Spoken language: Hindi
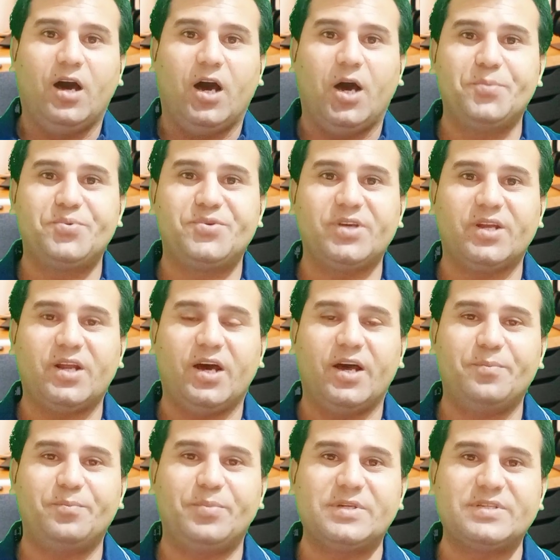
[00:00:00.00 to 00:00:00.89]
अपशर
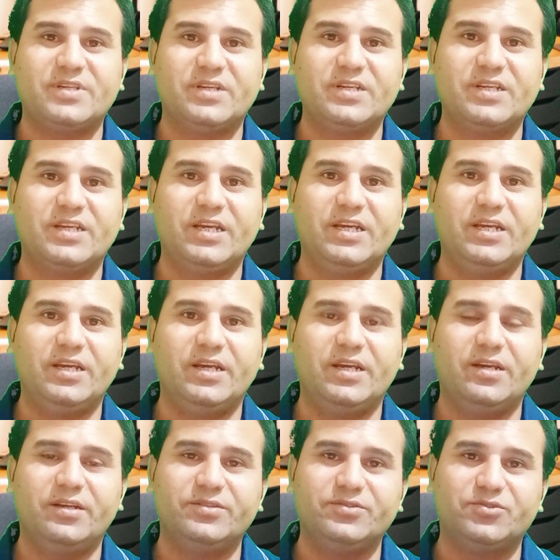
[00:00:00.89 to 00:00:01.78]
हर पर्सन की
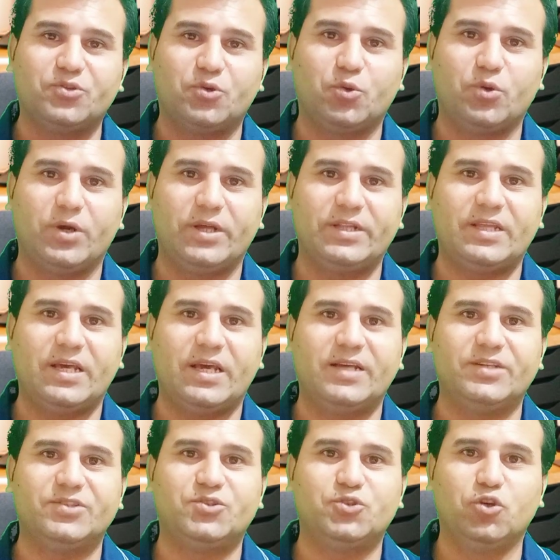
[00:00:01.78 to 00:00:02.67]
ज़रूरत
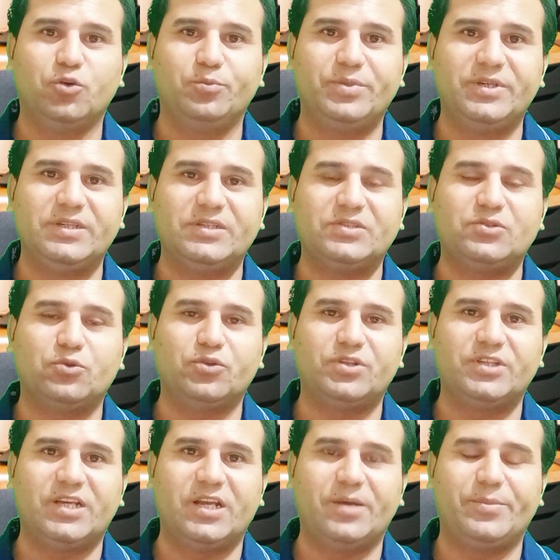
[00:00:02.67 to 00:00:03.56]
है जो भी
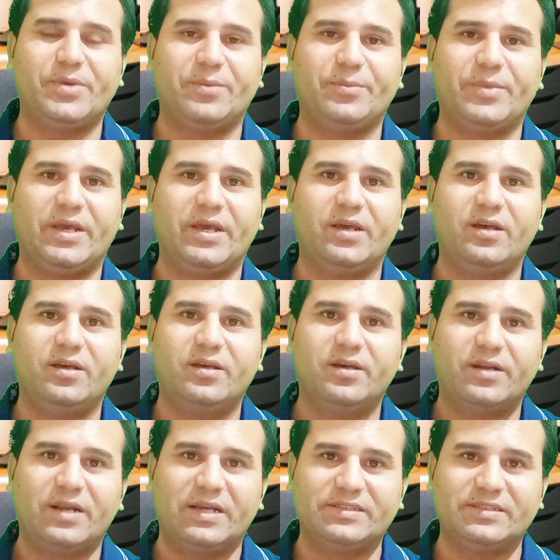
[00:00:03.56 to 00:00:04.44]
सऊदी अरबिया में
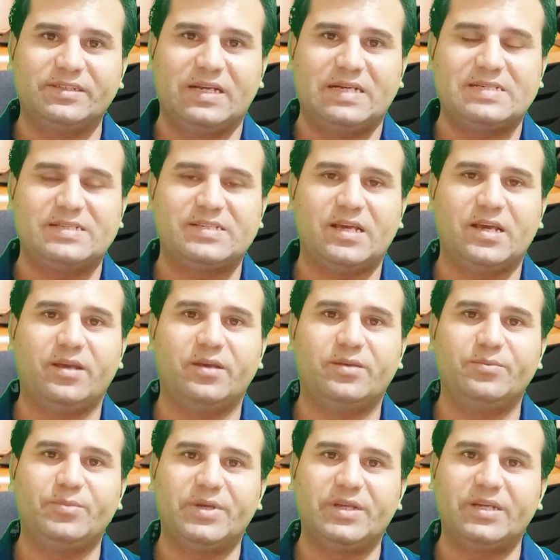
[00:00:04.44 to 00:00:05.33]
रेजिडेंट्स हैं
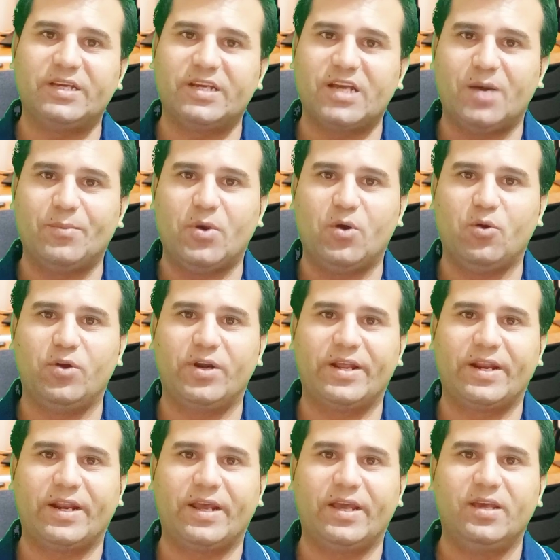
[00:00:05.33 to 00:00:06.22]
मीन इकामा
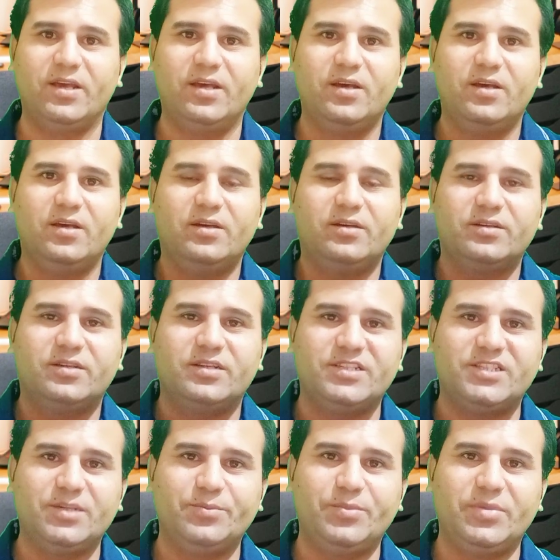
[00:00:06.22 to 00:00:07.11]
होल्डर हैं
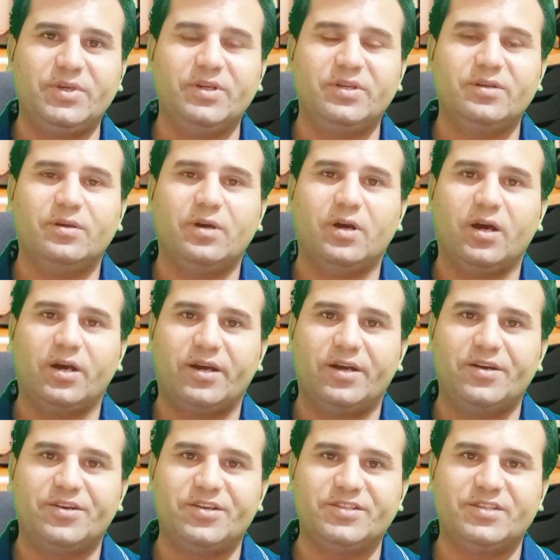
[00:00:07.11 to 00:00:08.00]
किसी भी
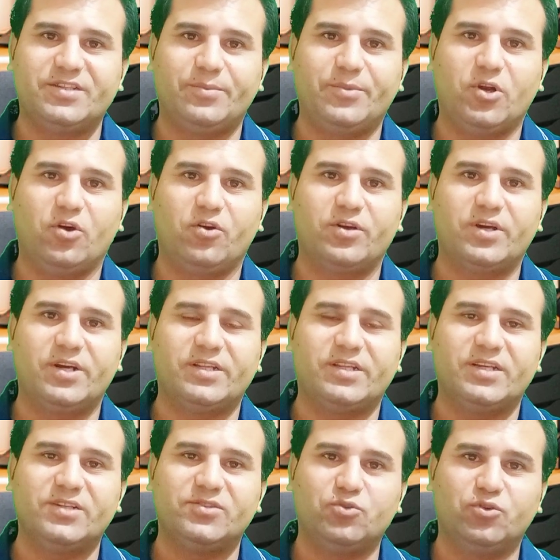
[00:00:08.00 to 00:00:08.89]
कंट्री से बिलोंग
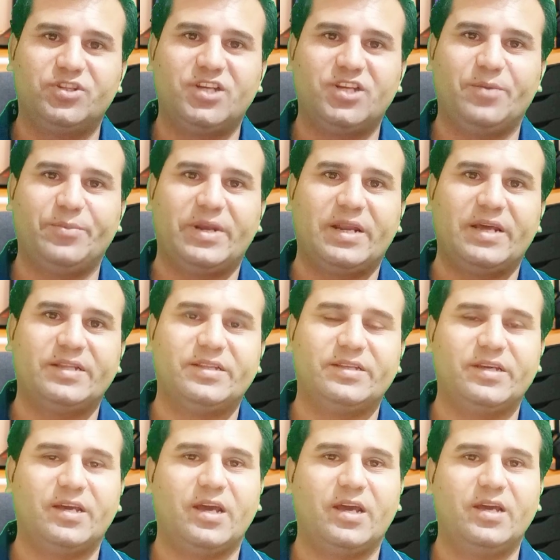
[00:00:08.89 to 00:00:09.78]
करते हैं सऊदीया में
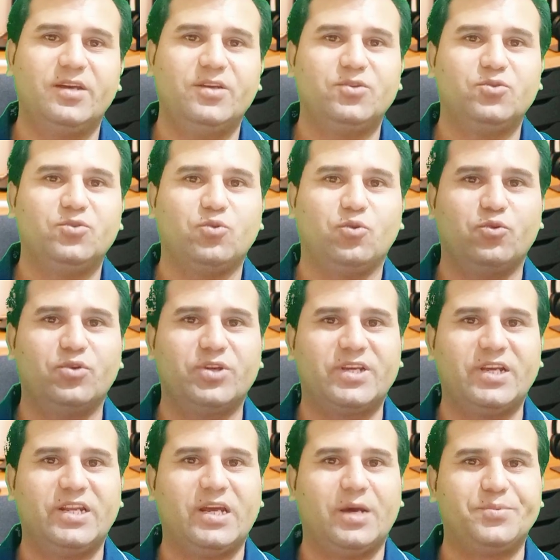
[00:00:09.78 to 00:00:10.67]
रहते हैं तो
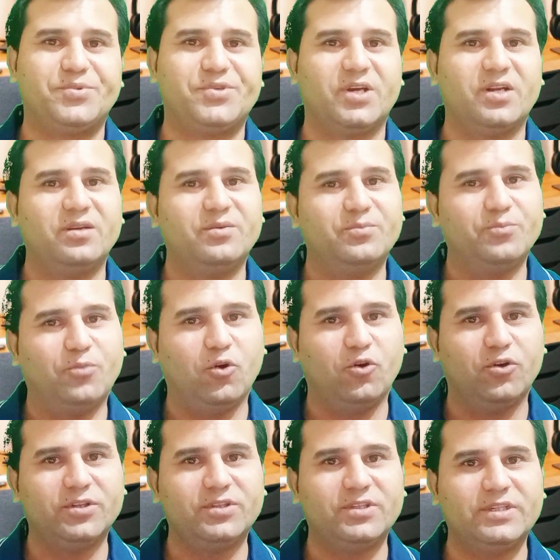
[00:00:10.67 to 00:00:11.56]
उनके लिए अपशर
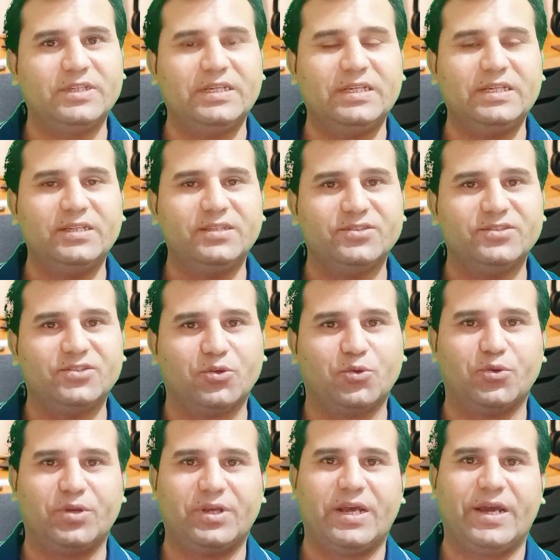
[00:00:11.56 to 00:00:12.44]
बहुत ही
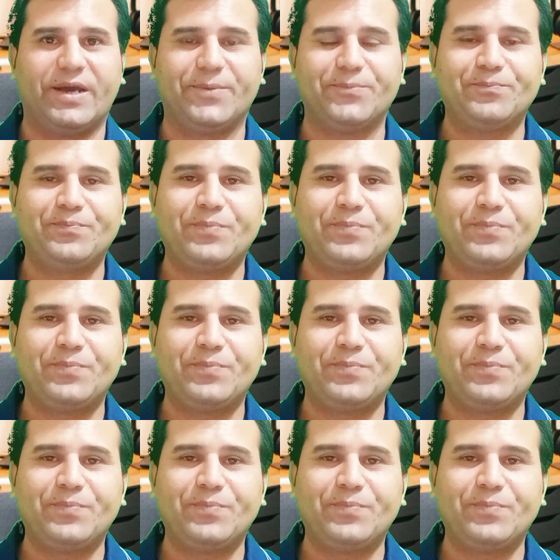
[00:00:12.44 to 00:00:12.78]
ज़रूरी है